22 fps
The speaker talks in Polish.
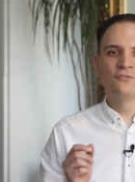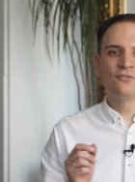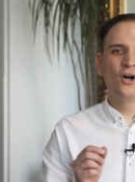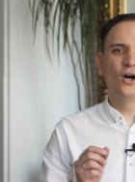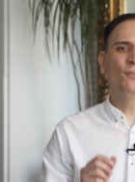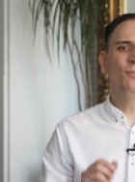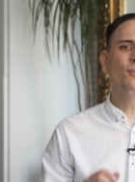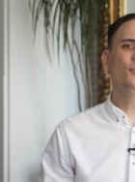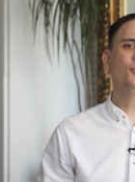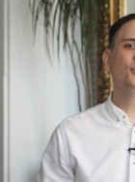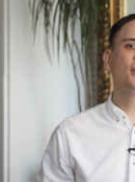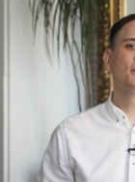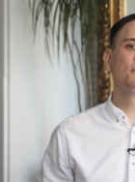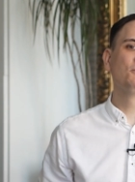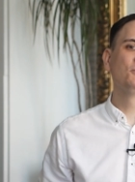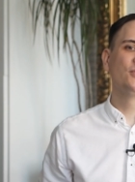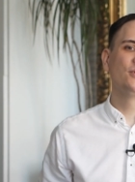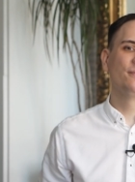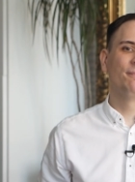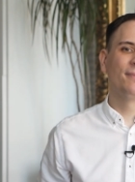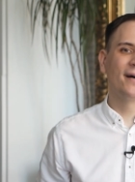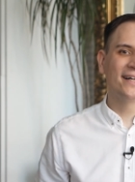W obu tych
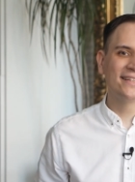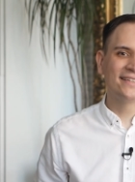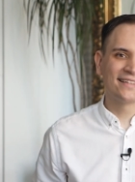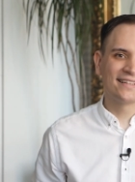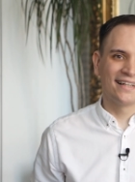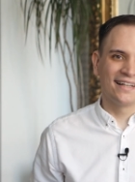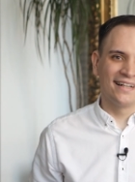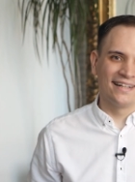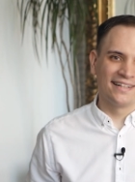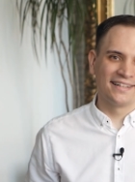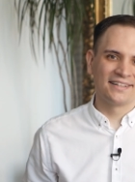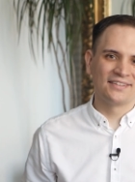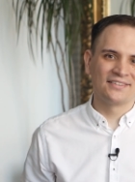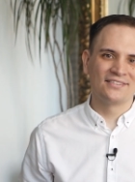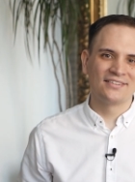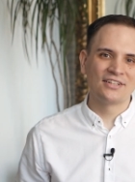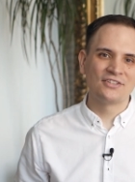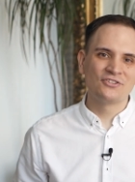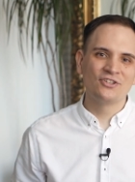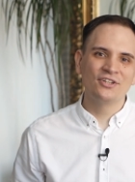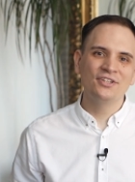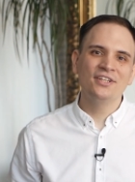przypadkach
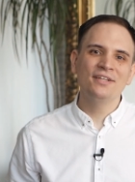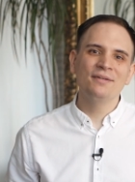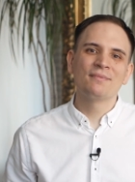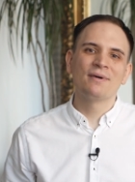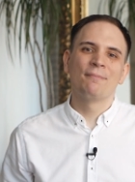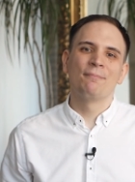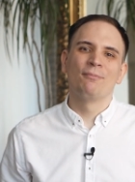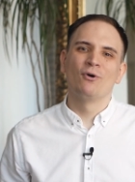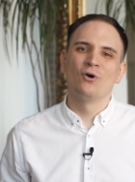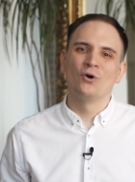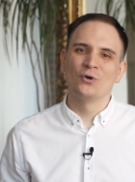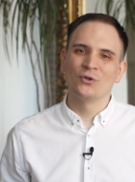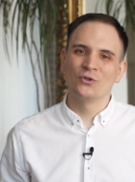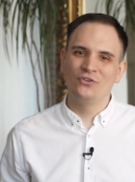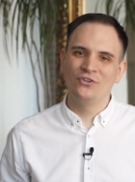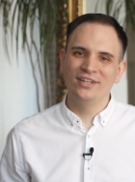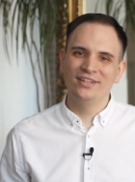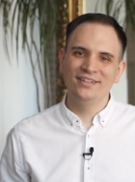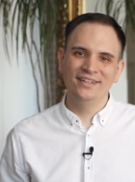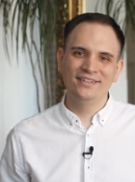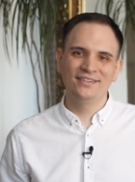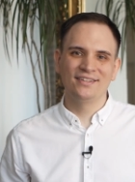znaczenie ma
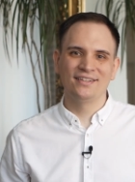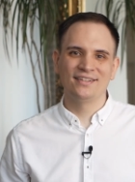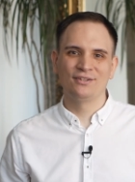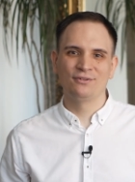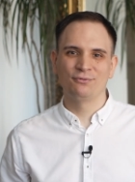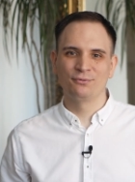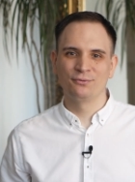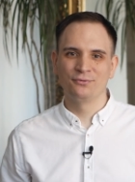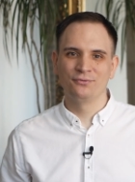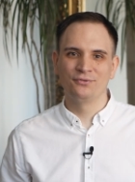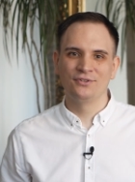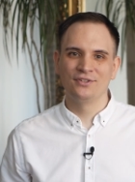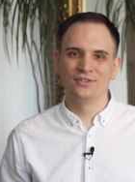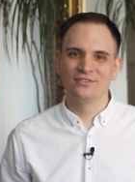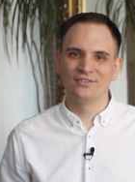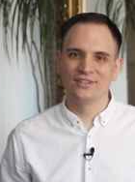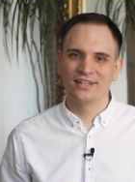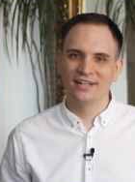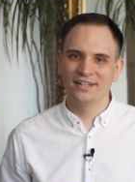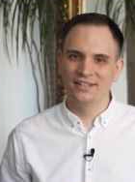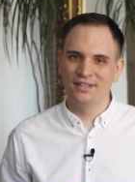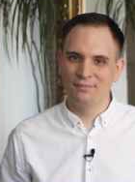pochodzenie tych słów z
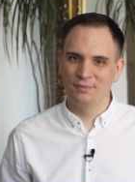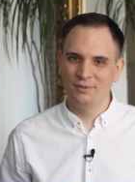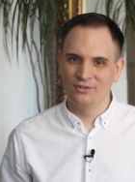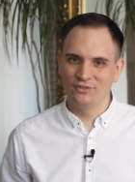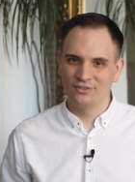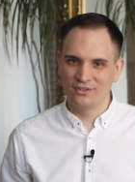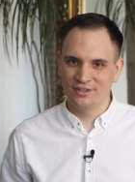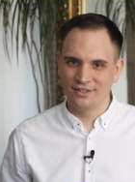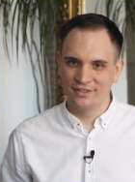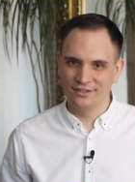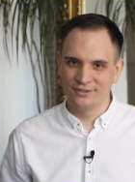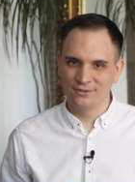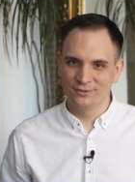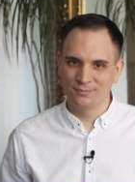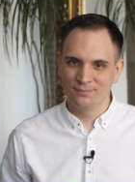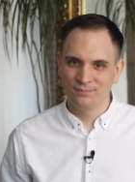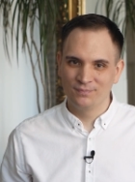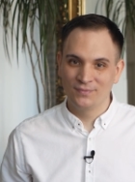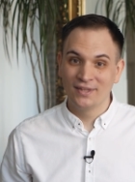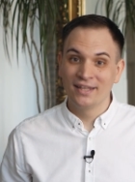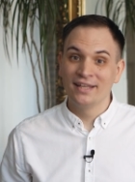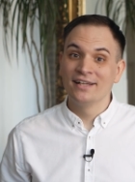języka niemieckiego.
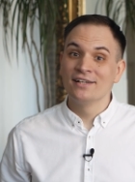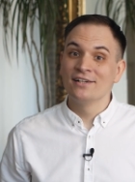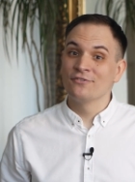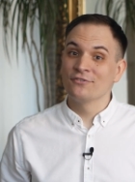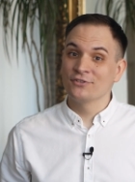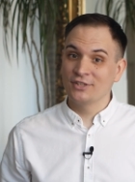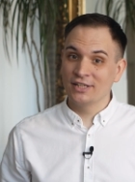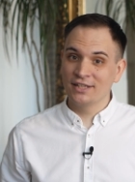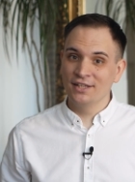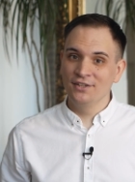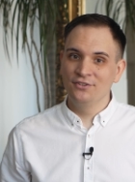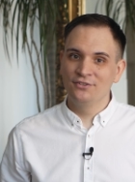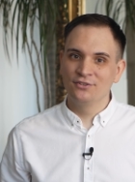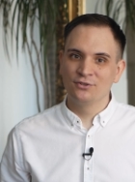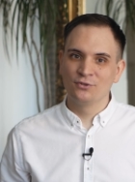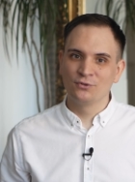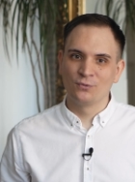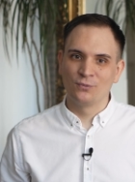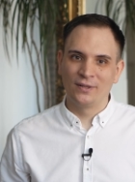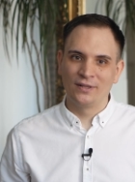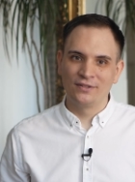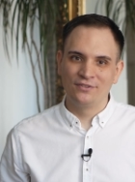W takiej
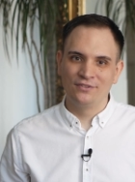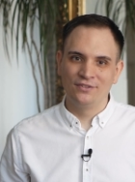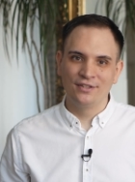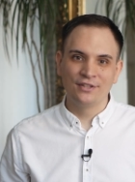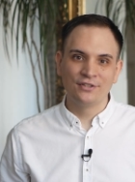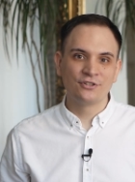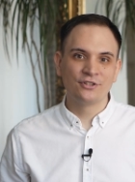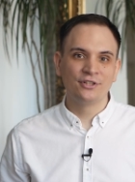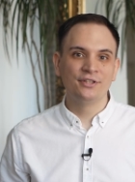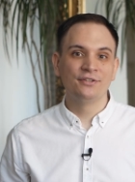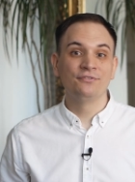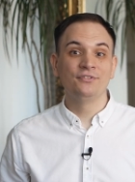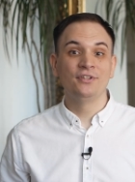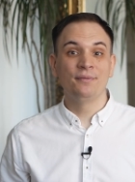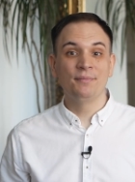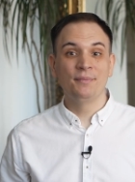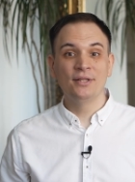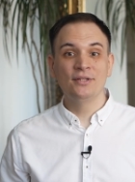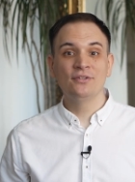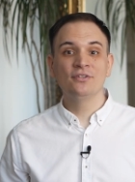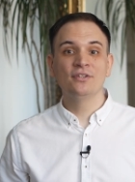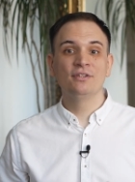sytuacji, jeżeli w
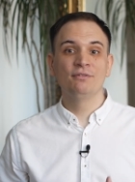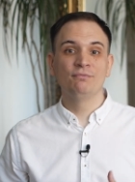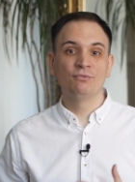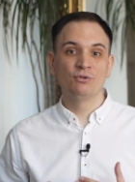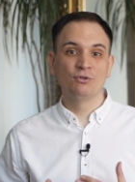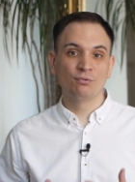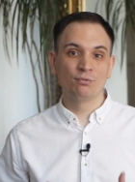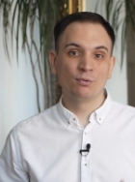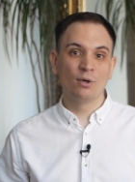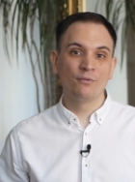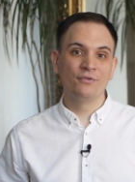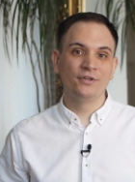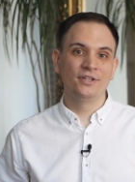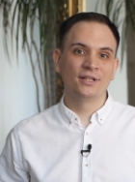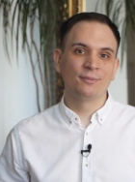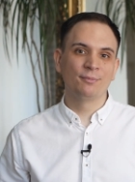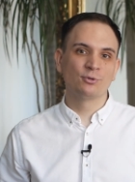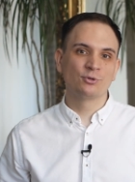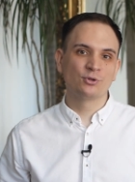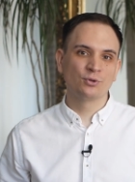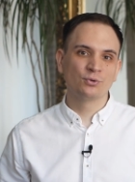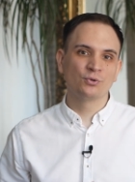niemieckim słowie na
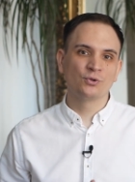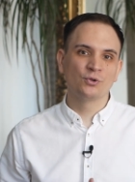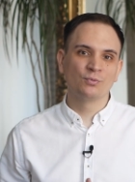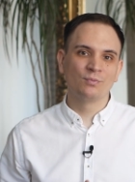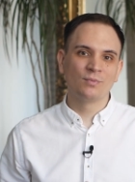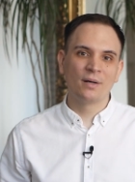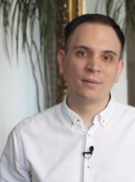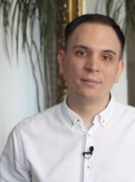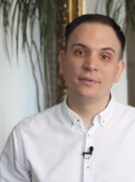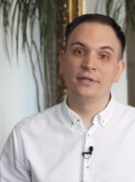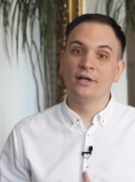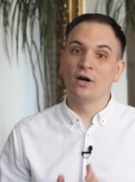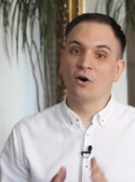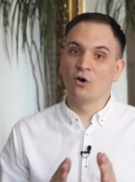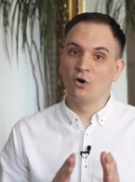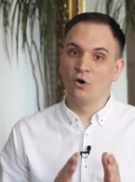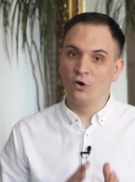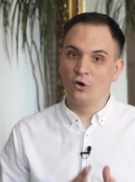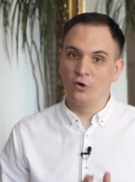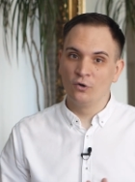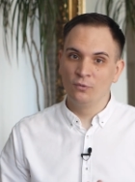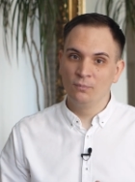początku mamy
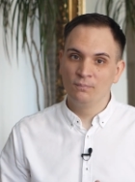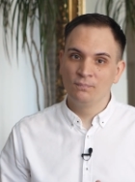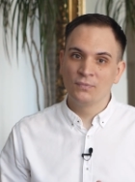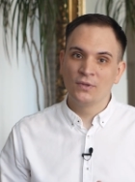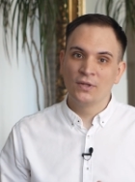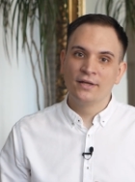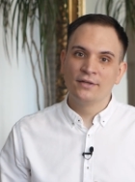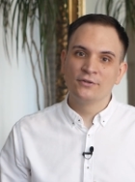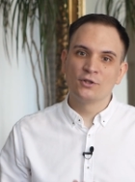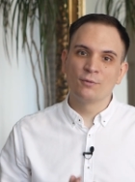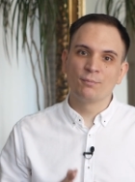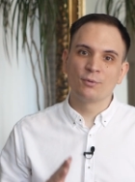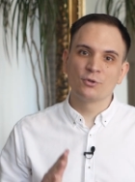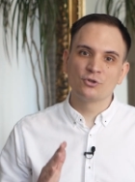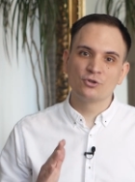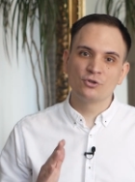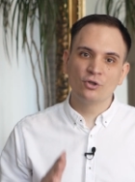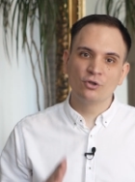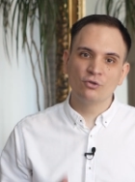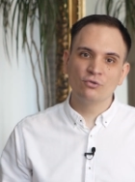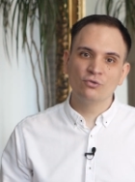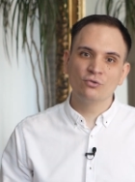o, to po
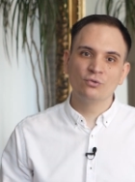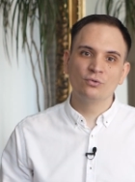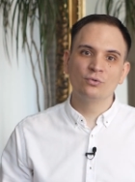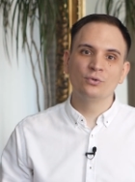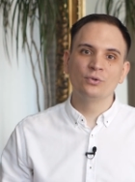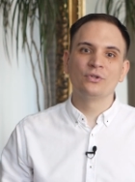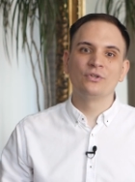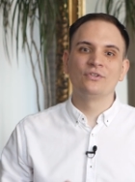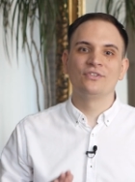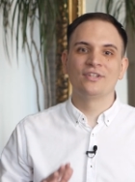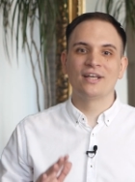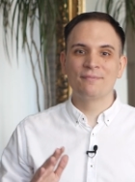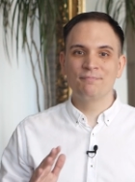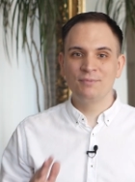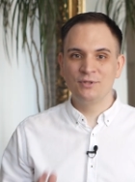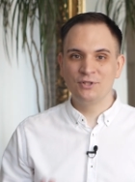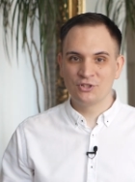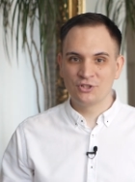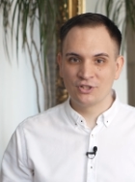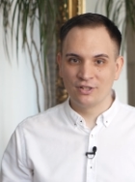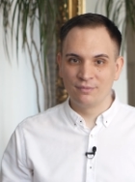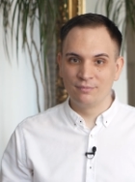śląsku
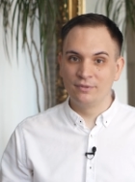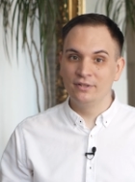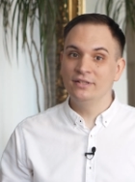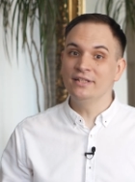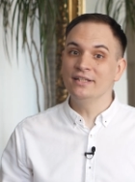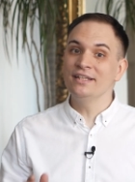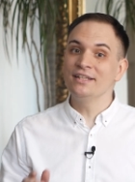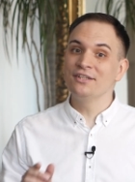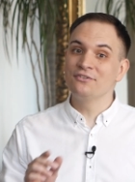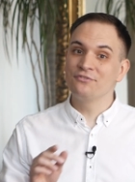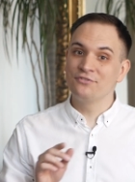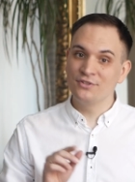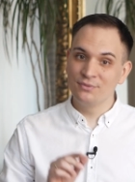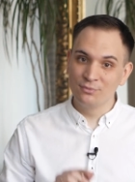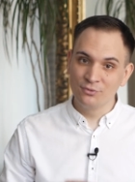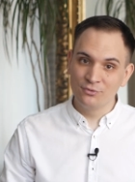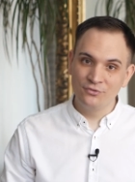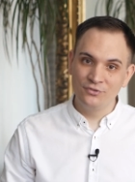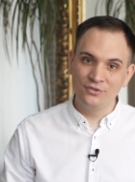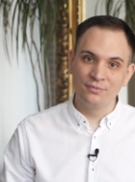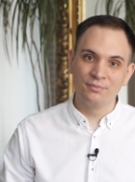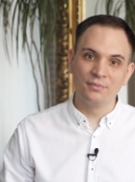zapiszemy i
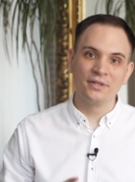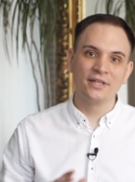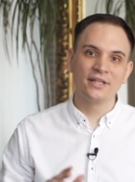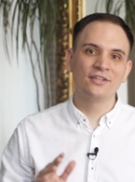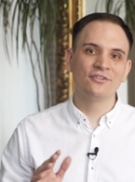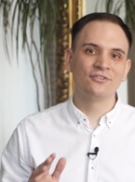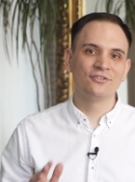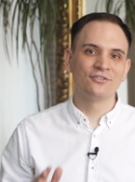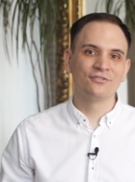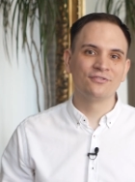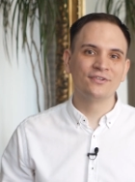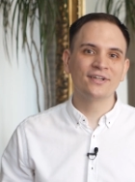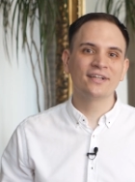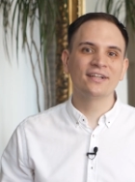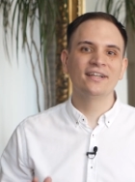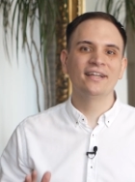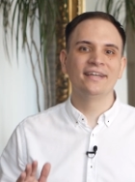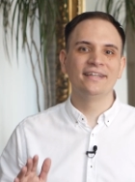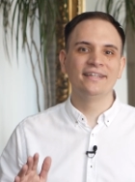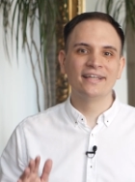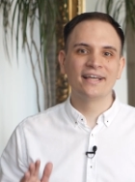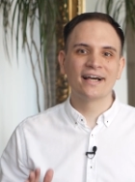wymówimy je
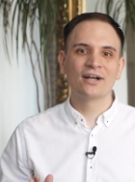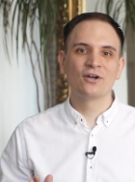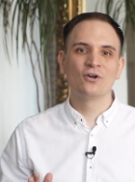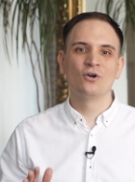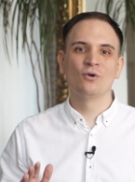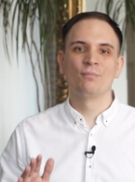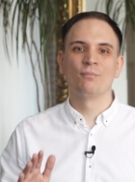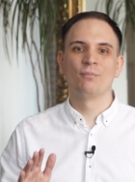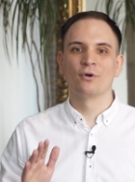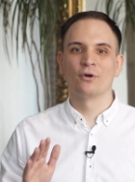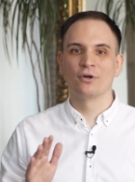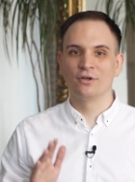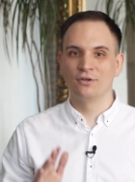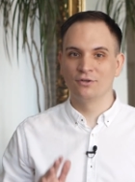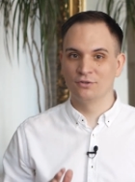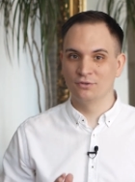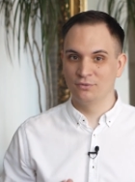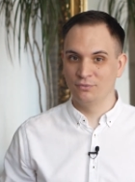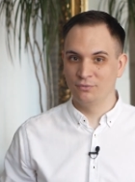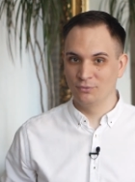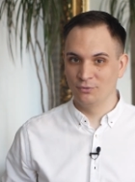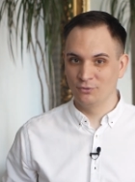zwykle jako
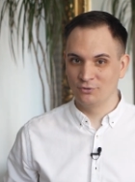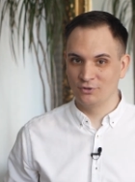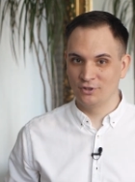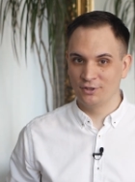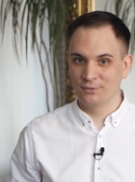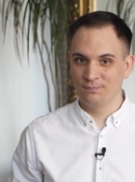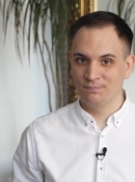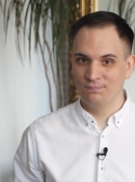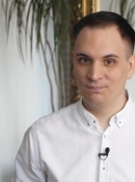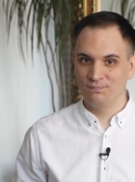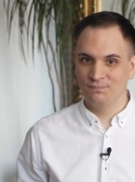pochyloną głoskę.